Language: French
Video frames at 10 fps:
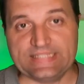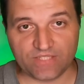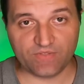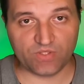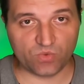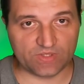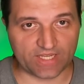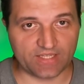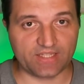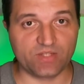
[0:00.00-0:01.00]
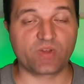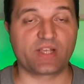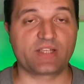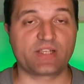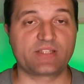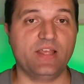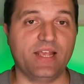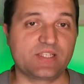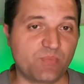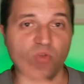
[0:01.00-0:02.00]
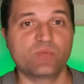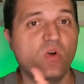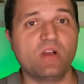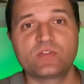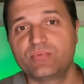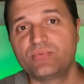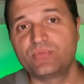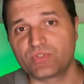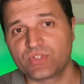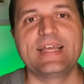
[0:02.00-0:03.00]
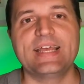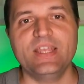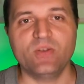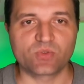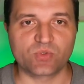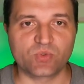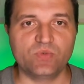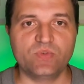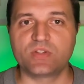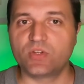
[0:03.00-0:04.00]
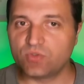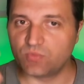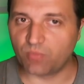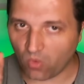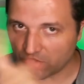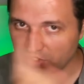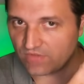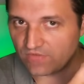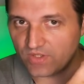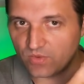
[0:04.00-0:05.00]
cette vidéo t'a aidé à découvrir Excel, explose-moi ce bouton j'aime et on se retrouve dans une prochaine vidéo.